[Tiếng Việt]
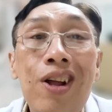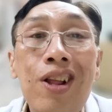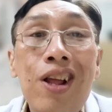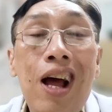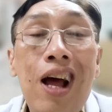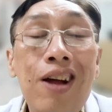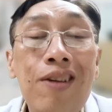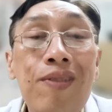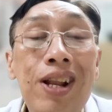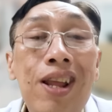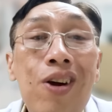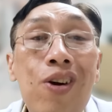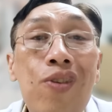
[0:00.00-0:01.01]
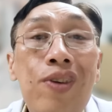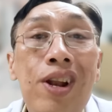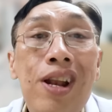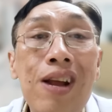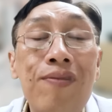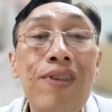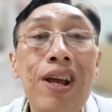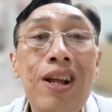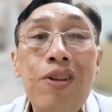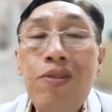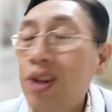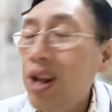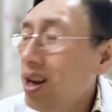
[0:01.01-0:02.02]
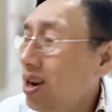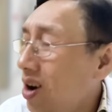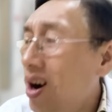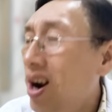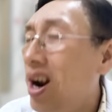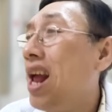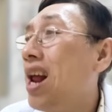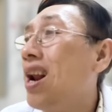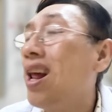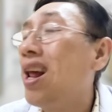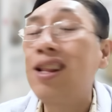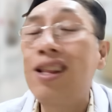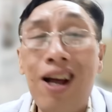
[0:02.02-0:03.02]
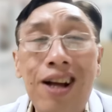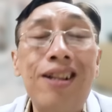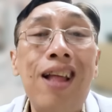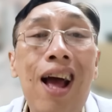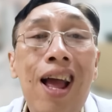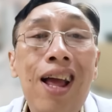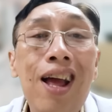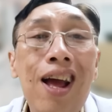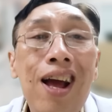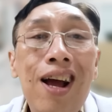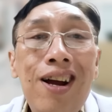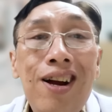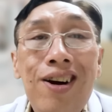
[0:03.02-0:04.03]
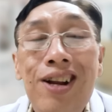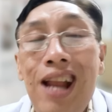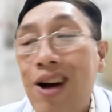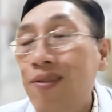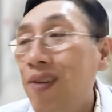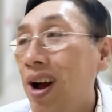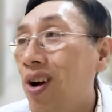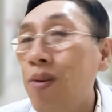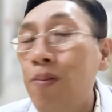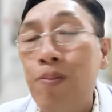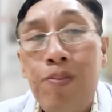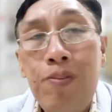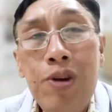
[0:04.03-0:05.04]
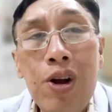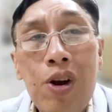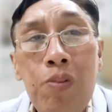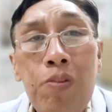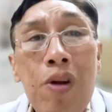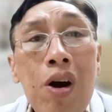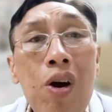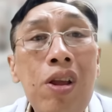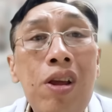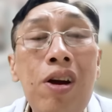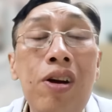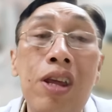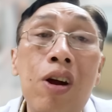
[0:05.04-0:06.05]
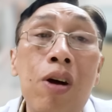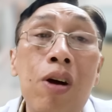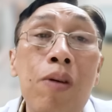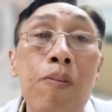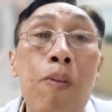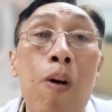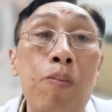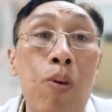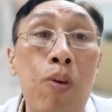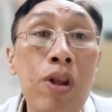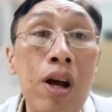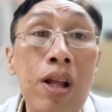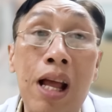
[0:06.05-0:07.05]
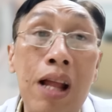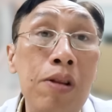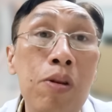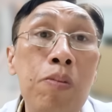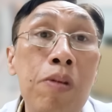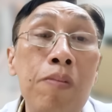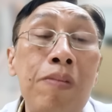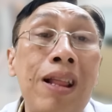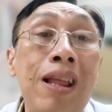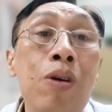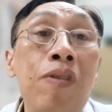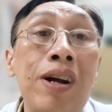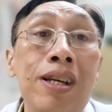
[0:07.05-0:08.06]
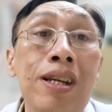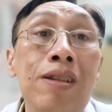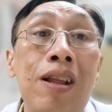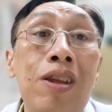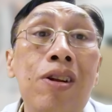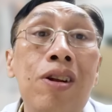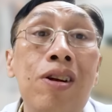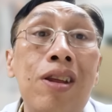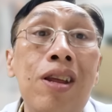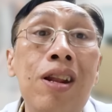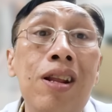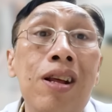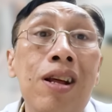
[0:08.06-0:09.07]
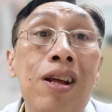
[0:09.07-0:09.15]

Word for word: à, bệnh nhân covid nằm viện tụi tôi thấy rõ ràng là thực tế người nào mà có được lúc đó có những người chỉ có một mũi thôi tại lúc đó người ta thiếu vaccine ta chưa được chích